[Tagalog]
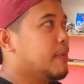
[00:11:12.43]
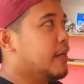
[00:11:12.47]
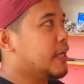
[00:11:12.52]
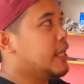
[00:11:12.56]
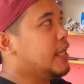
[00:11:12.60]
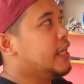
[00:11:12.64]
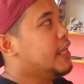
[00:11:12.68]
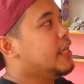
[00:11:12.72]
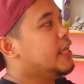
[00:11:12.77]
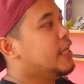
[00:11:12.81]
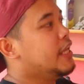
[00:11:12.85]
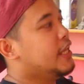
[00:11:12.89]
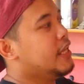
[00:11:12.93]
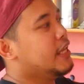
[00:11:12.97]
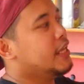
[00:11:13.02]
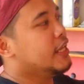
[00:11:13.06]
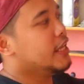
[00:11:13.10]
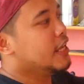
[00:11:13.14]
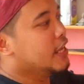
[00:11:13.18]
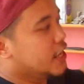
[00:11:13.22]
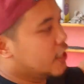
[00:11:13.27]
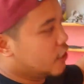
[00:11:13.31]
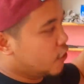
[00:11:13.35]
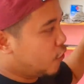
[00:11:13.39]

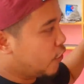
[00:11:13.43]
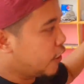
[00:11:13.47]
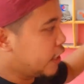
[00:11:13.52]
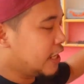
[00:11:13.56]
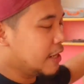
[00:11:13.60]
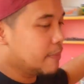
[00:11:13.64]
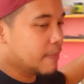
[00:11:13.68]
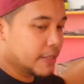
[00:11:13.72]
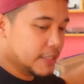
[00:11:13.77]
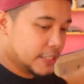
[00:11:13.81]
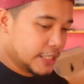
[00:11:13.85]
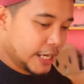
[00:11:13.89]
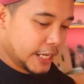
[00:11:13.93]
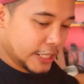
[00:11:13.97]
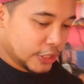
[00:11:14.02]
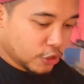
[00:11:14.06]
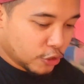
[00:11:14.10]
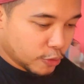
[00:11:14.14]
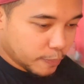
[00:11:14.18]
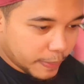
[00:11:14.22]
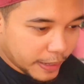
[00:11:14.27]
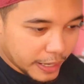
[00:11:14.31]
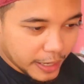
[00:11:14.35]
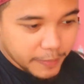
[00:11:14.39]
maging okay naman sila
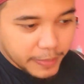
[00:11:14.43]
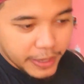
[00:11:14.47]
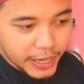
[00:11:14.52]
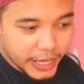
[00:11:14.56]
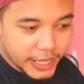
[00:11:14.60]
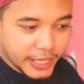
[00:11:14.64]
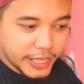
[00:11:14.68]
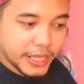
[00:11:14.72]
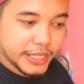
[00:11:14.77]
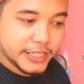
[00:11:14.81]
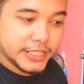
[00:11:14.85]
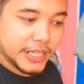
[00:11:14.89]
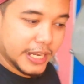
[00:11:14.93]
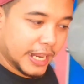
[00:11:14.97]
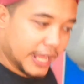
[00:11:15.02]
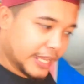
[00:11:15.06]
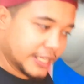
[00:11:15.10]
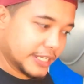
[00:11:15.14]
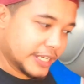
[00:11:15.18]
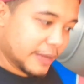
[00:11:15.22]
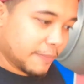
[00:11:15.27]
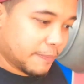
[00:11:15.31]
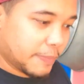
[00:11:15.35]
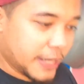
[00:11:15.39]
doon para makahinga
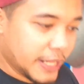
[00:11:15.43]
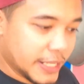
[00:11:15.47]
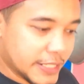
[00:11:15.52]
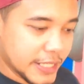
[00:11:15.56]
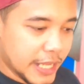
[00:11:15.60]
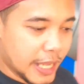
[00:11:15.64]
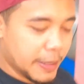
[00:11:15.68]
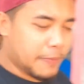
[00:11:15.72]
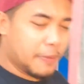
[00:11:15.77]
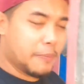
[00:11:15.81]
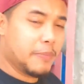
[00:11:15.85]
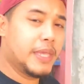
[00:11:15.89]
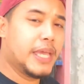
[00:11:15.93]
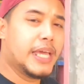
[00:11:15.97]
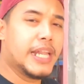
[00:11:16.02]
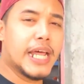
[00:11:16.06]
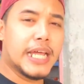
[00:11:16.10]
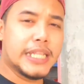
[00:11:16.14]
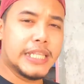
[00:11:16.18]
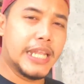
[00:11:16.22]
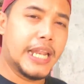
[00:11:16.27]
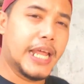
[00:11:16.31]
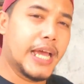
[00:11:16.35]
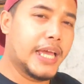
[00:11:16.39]
sila. Siyempre, saka mabigyan
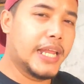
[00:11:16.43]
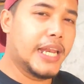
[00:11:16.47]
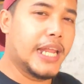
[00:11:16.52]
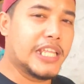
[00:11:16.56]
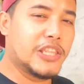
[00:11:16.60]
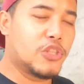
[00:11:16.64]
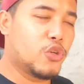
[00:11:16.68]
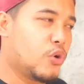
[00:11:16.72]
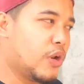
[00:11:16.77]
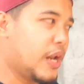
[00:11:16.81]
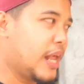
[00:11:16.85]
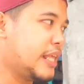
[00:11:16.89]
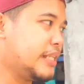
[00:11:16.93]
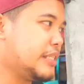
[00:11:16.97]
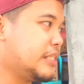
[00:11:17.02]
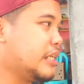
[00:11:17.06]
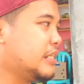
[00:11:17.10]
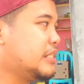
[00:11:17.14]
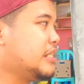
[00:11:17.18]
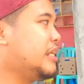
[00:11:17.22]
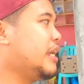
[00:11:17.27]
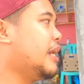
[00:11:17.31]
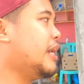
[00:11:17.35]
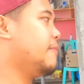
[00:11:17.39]
natin ng electrolytes
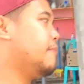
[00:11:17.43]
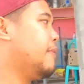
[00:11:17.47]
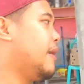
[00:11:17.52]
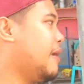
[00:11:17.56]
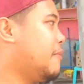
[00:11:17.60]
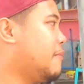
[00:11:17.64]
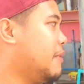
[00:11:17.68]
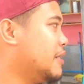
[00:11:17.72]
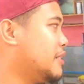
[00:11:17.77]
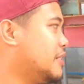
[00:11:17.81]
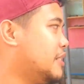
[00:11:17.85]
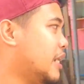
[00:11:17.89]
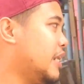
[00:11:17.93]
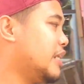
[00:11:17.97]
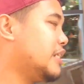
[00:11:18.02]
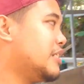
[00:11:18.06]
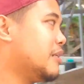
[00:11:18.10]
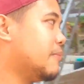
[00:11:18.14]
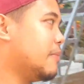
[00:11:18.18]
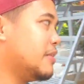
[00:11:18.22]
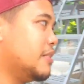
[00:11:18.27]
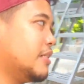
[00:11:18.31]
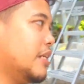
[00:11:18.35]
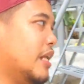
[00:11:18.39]
kasi nga baka ma-stress
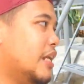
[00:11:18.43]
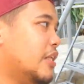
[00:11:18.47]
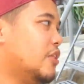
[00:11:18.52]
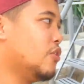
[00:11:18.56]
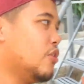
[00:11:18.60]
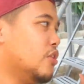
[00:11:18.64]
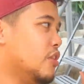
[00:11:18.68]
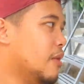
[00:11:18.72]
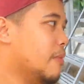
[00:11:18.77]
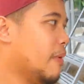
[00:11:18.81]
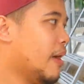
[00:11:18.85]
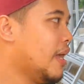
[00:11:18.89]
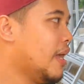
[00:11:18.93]
naman sila doon, di